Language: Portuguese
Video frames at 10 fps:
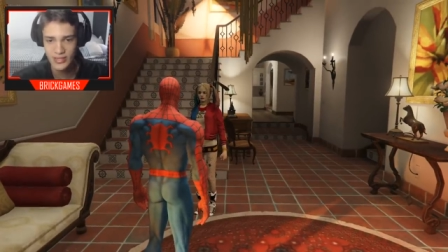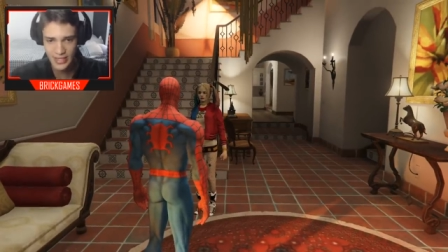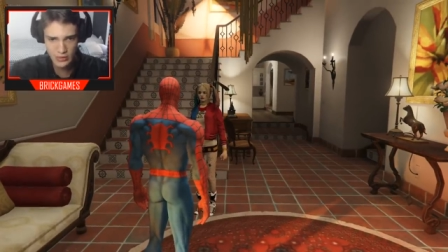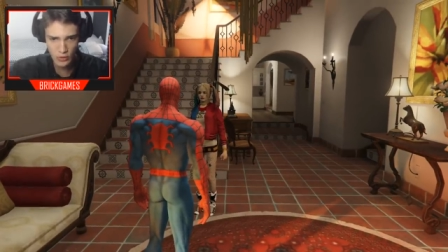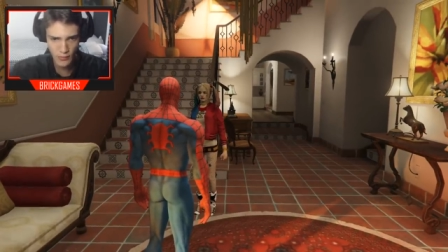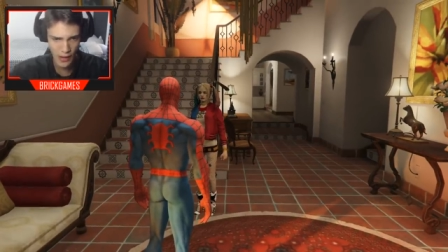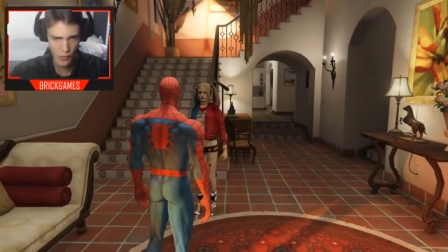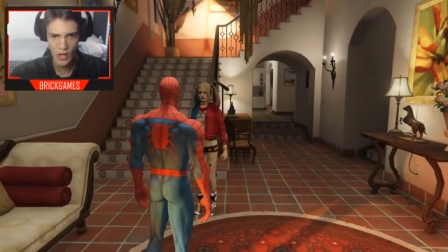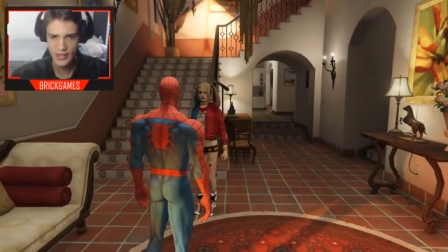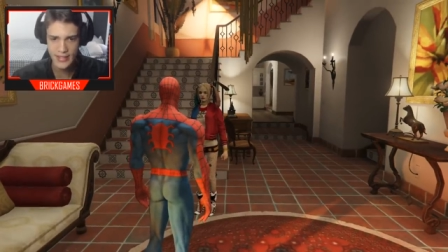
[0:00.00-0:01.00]
tanto
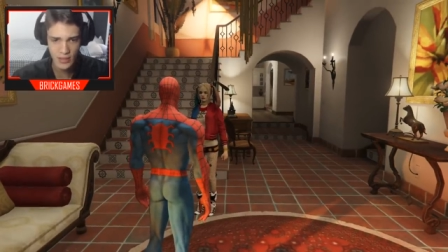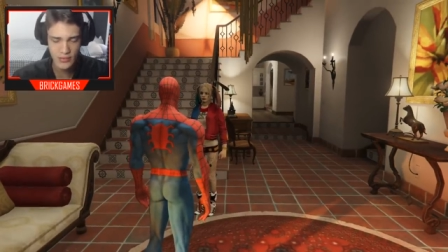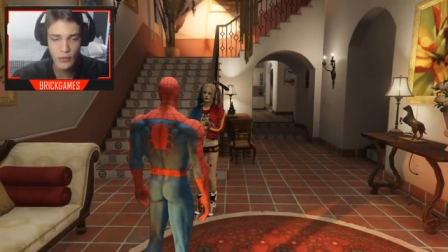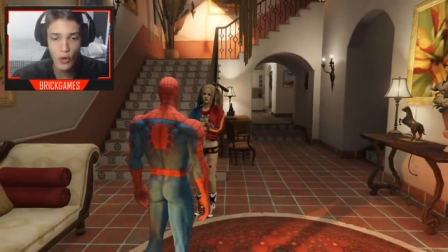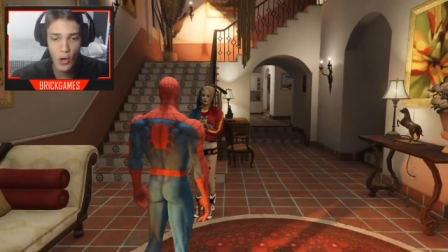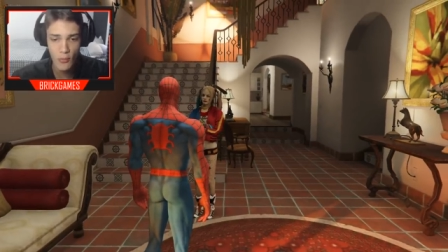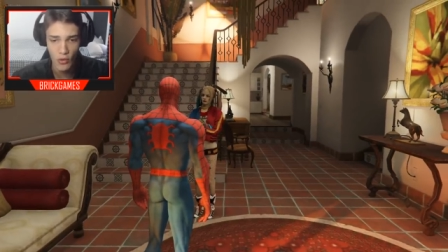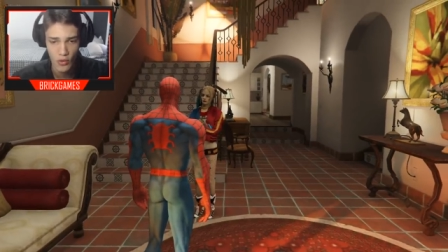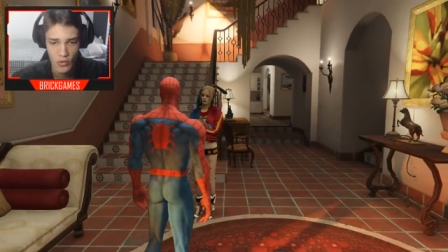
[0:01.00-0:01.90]
mal, que não tem como.